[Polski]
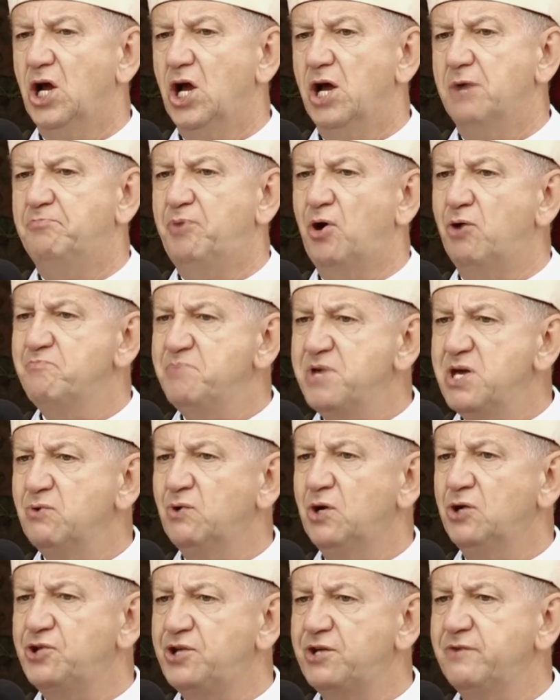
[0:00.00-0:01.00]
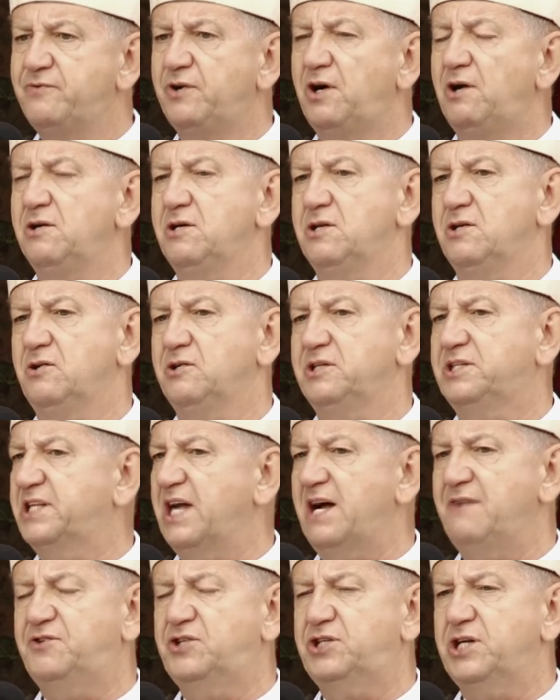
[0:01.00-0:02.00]
bo miłość i wolność
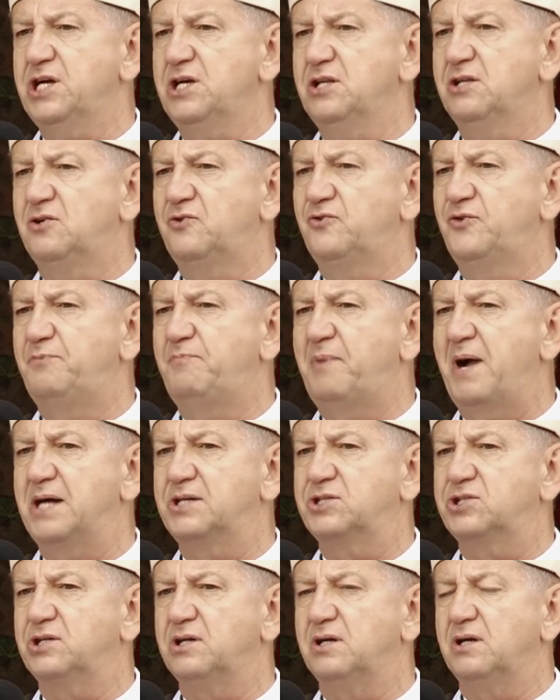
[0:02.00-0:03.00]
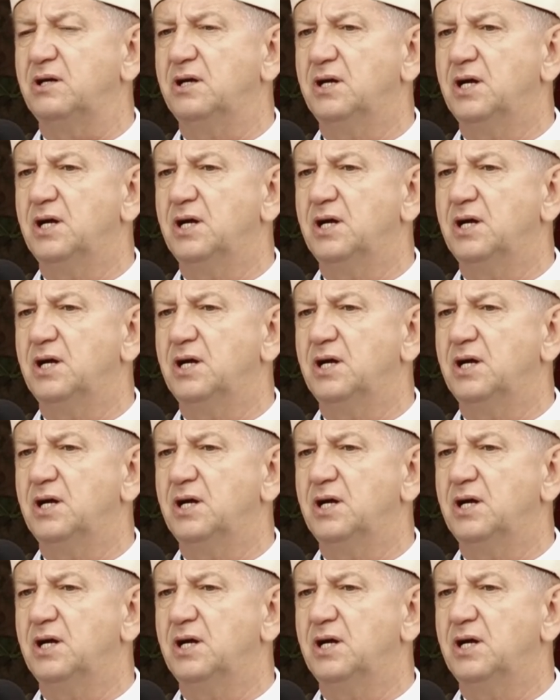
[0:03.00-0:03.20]
zawsze idą w parze,